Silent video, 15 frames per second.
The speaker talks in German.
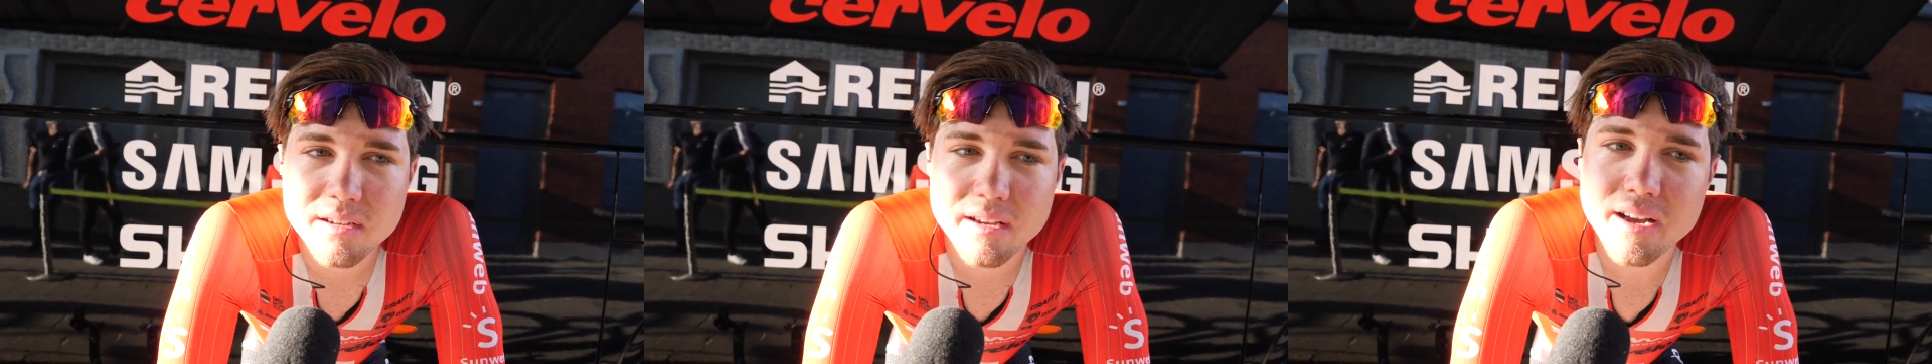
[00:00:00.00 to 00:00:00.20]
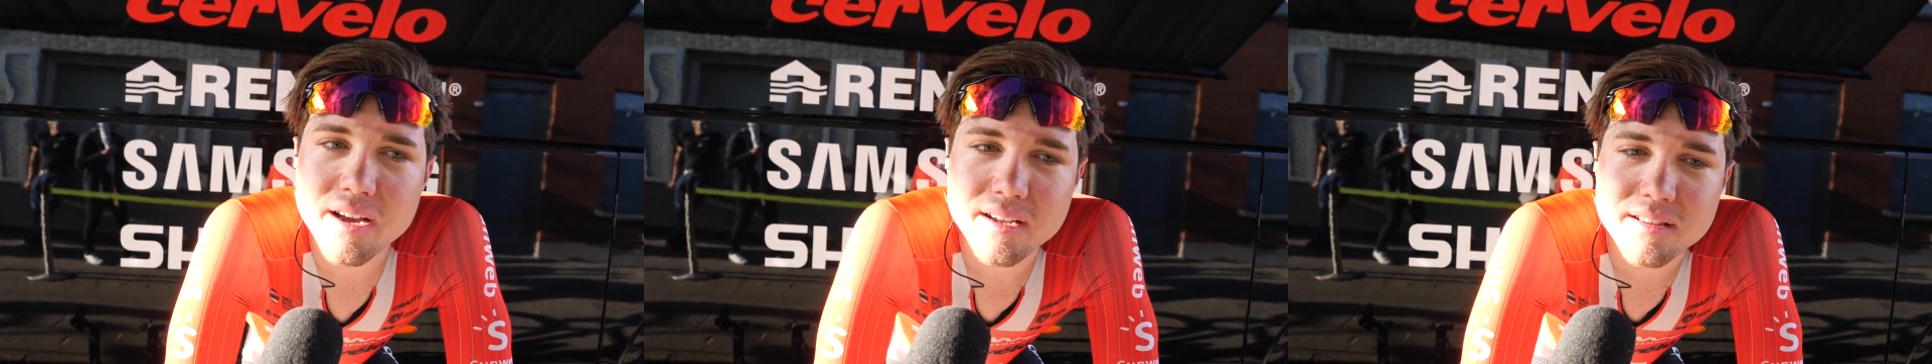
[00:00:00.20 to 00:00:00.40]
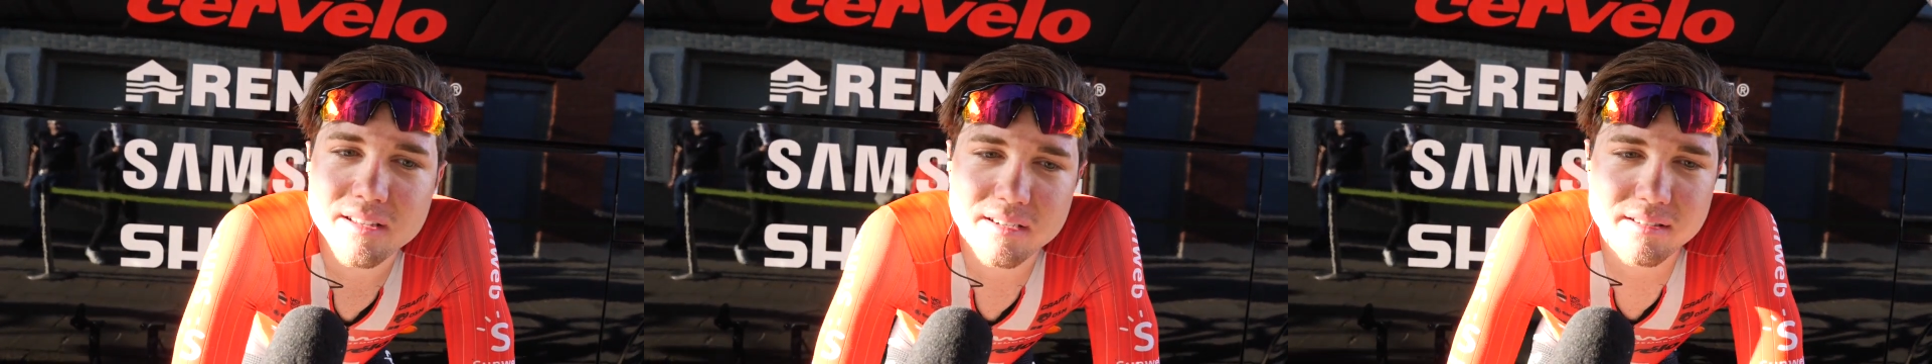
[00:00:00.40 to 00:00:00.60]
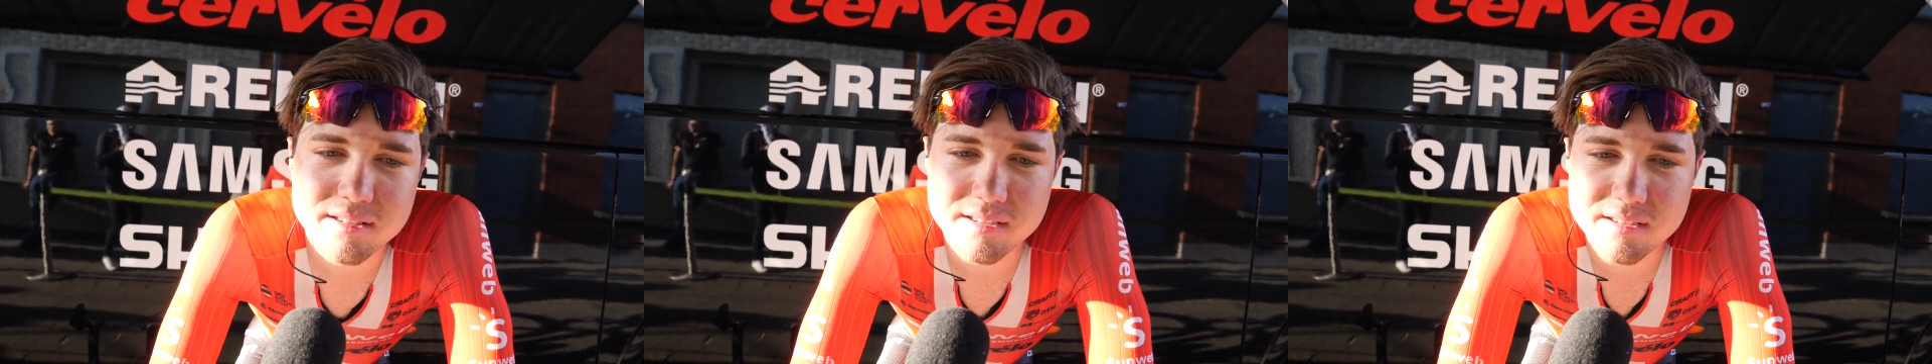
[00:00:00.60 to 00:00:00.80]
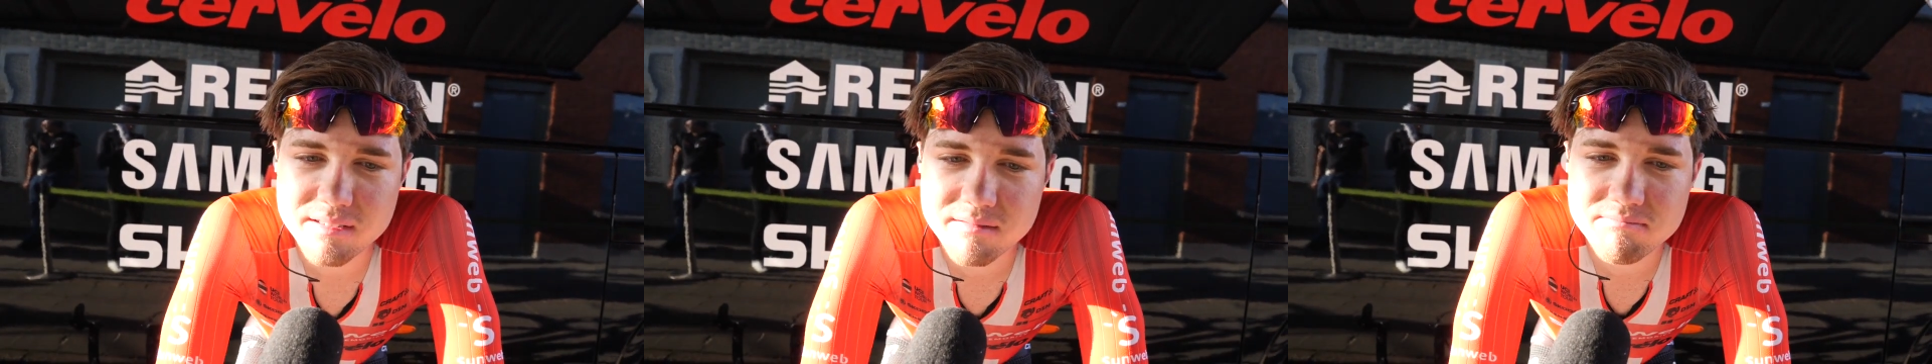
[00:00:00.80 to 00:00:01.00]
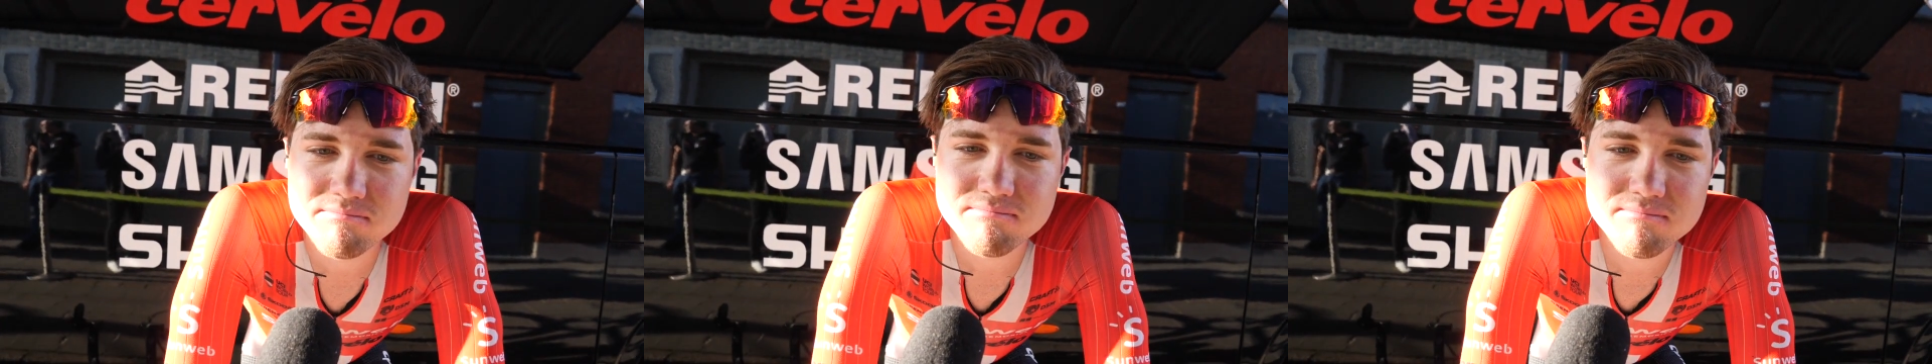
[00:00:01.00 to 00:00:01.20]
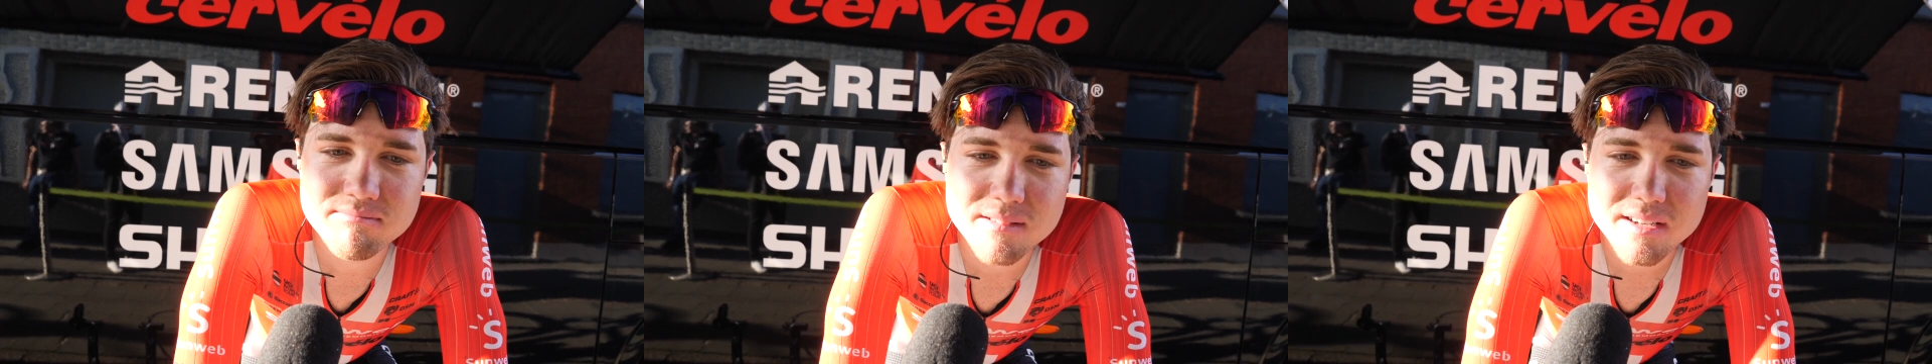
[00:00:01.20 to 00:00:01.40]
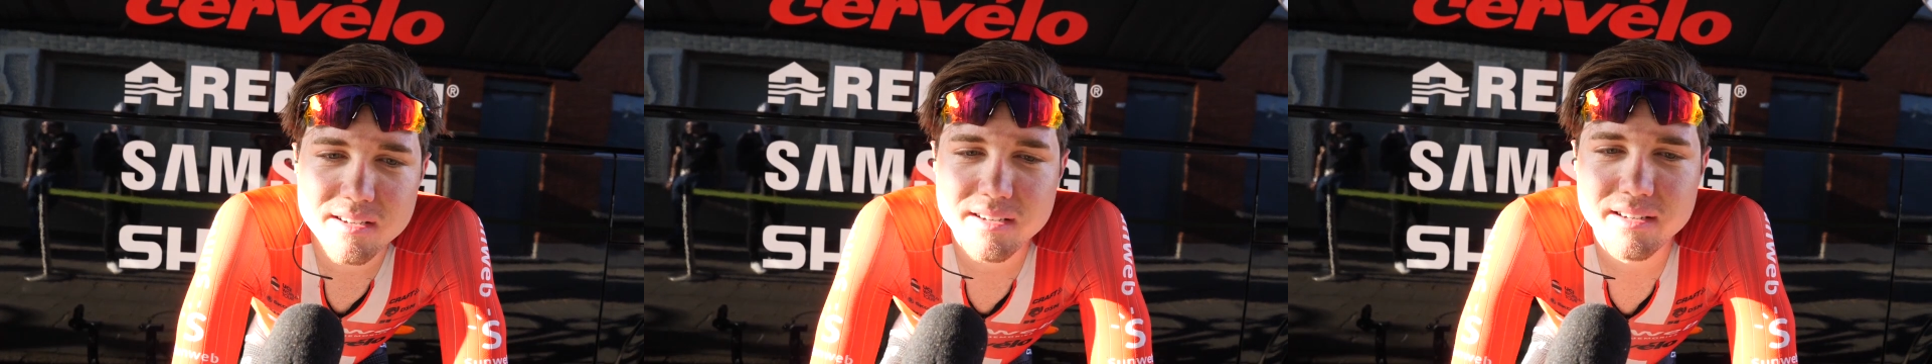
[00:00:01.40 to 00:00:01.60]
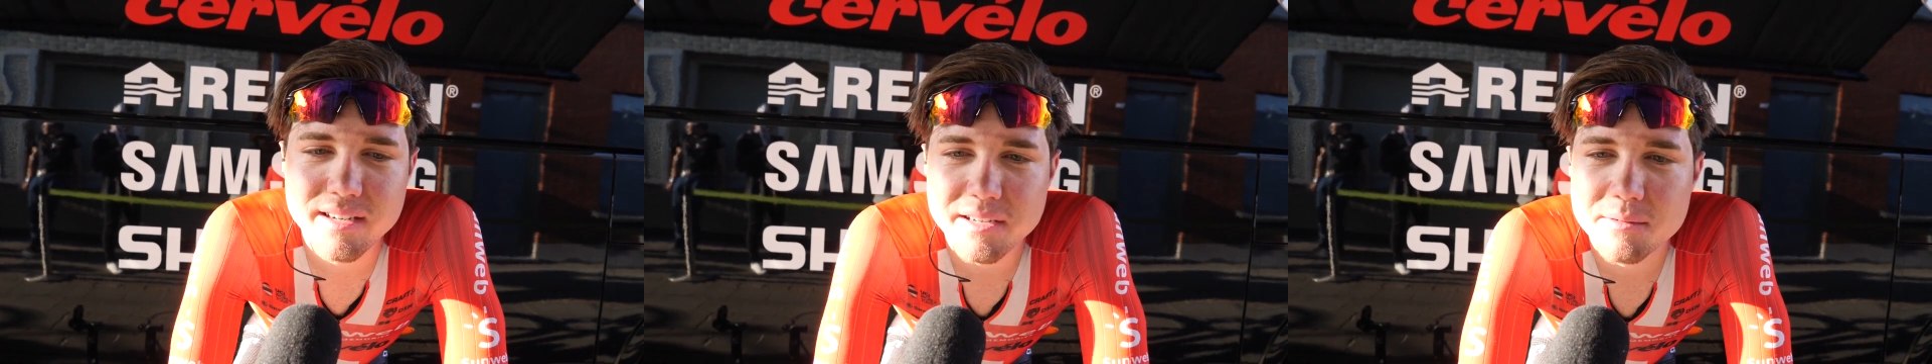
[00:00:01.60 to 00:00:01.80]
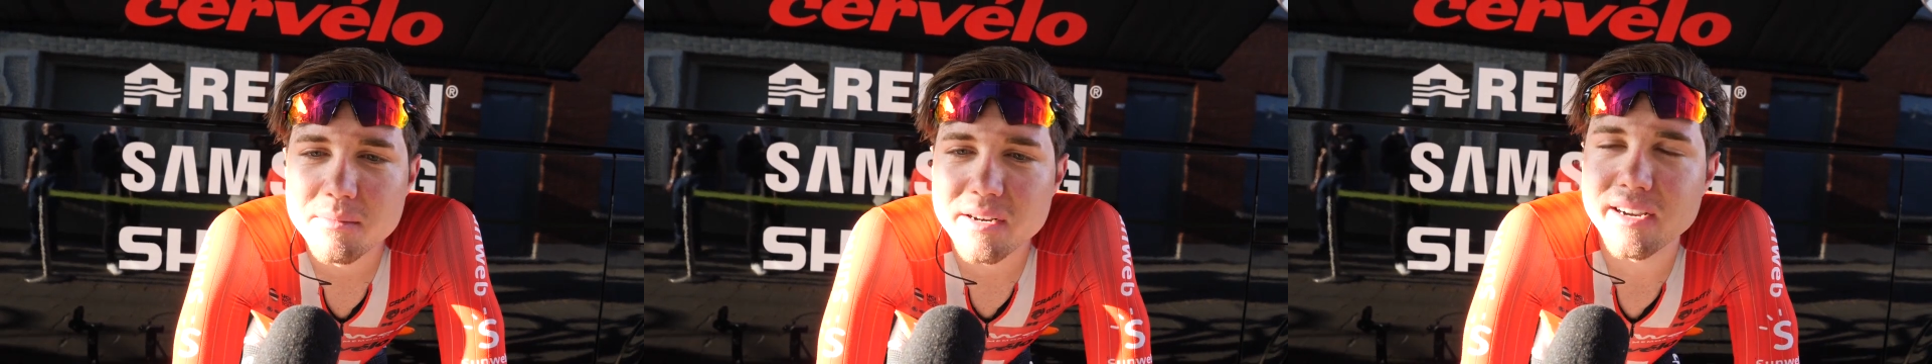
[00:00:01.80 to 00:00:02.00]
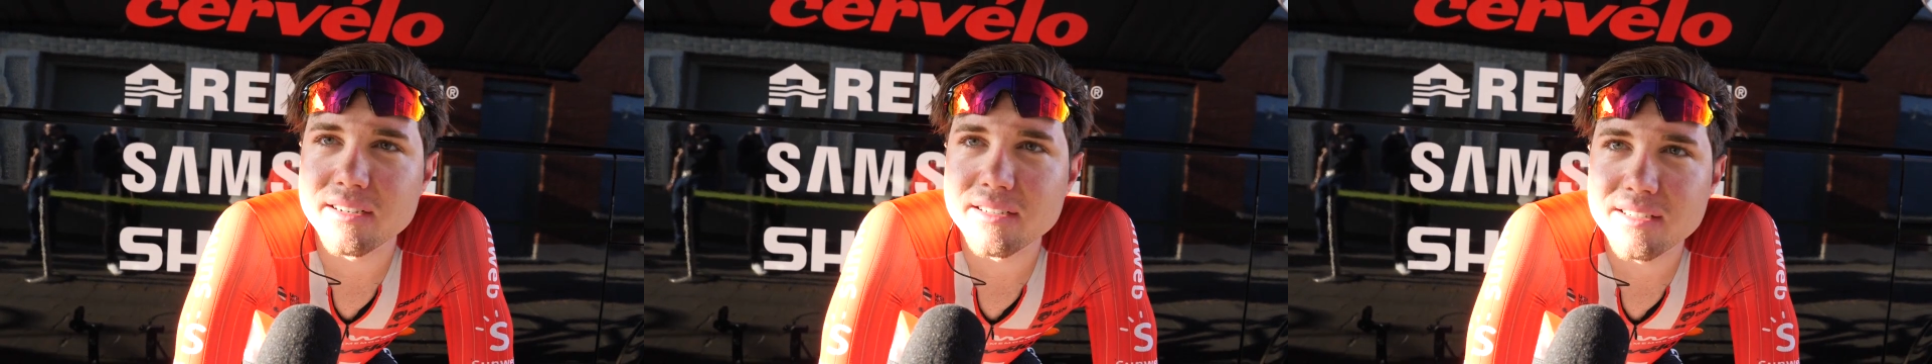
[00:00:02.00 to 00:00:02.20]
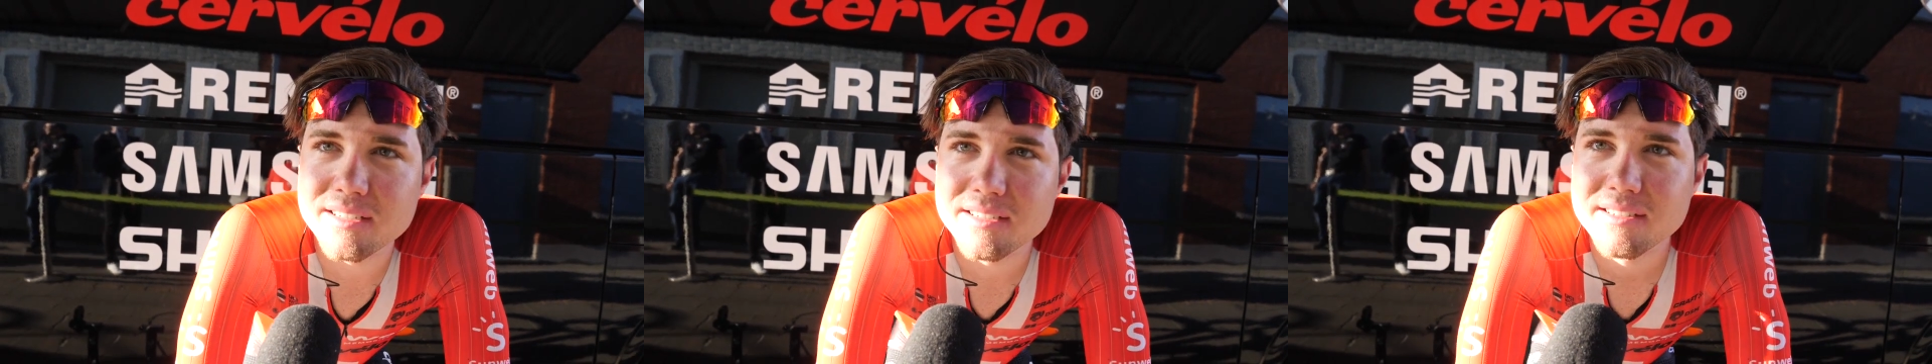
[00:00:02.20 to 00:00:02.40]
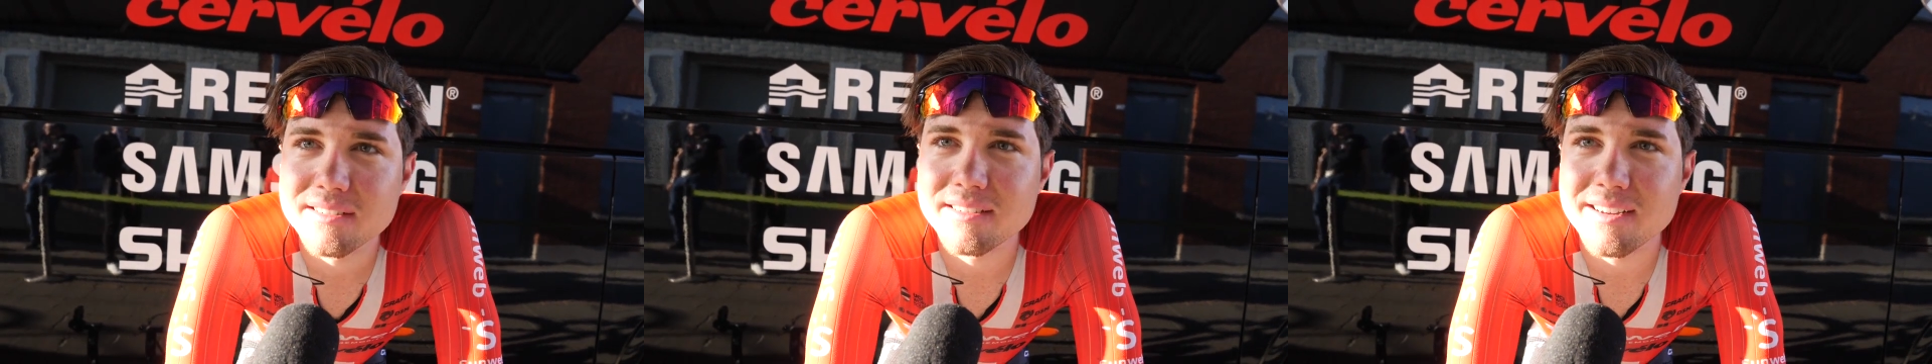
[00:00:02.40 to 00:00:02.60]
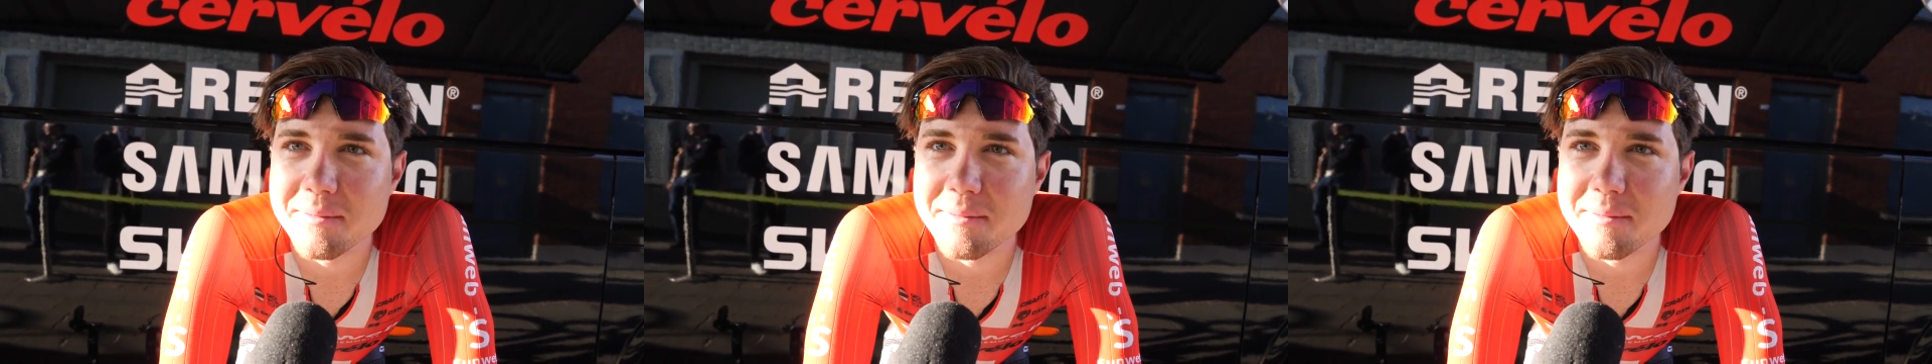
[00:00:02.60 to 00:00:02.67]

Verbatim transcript: Ja, das liegt mir eigentlich.